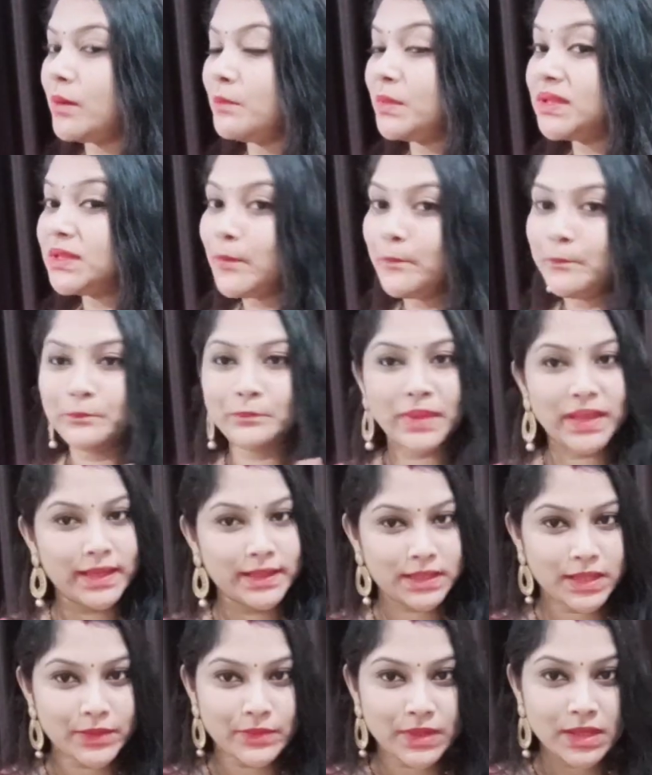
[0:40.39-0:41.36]
मतलब
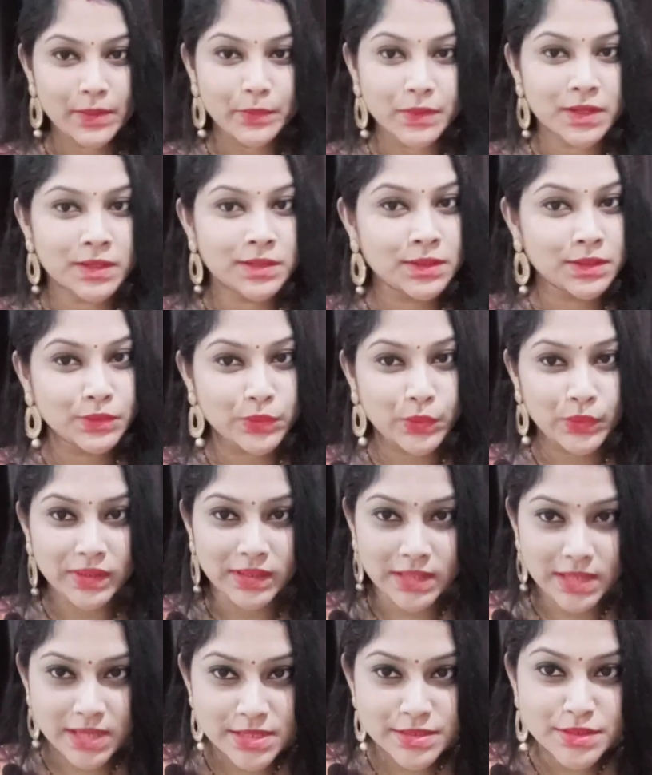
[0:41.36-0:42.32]
पहले वाला प्रोडक्ट तो
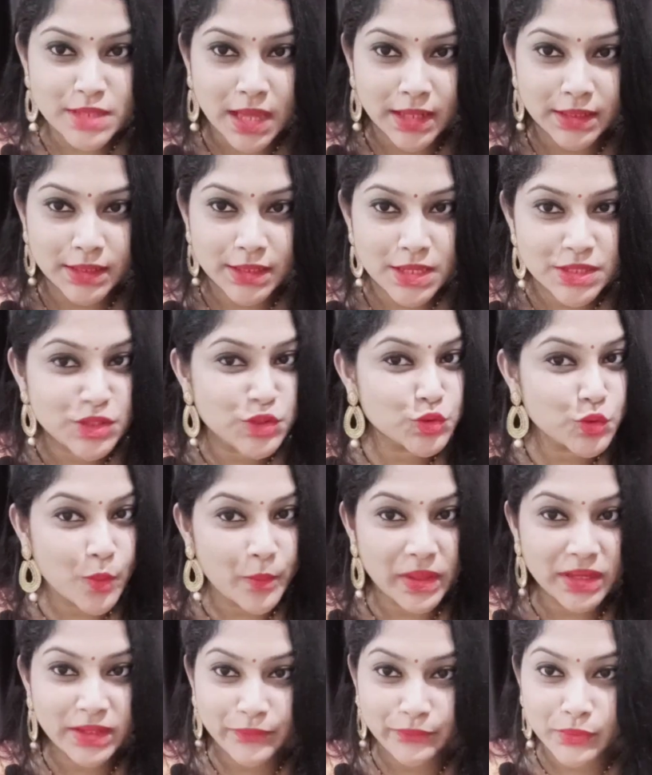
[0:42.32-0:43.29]
ये सारी है जिसको
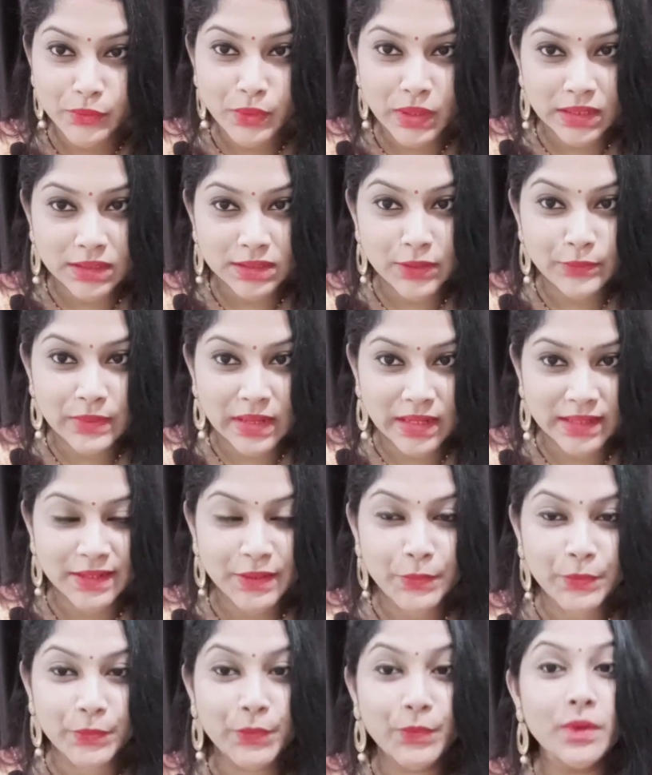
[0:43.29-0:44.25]
मैं रिव्यू करने
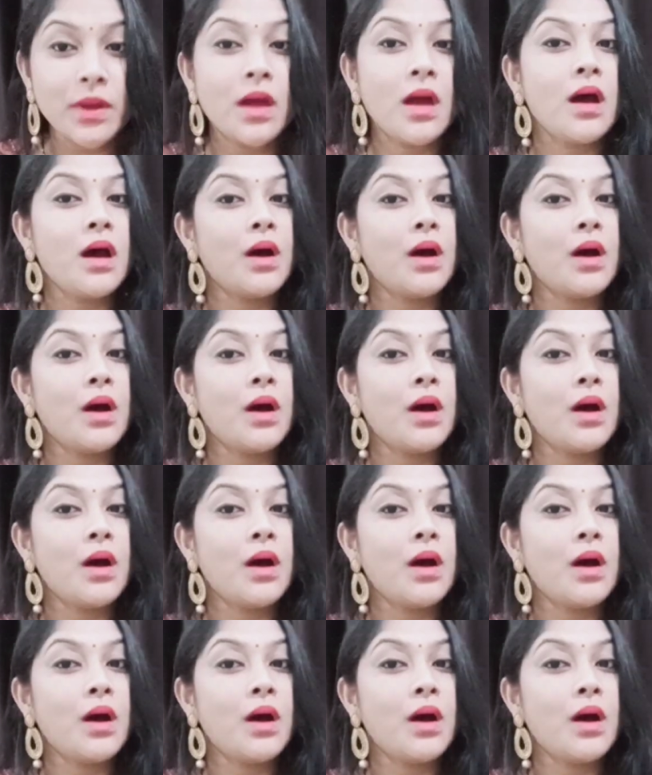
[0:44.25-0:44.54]
वाली हूँ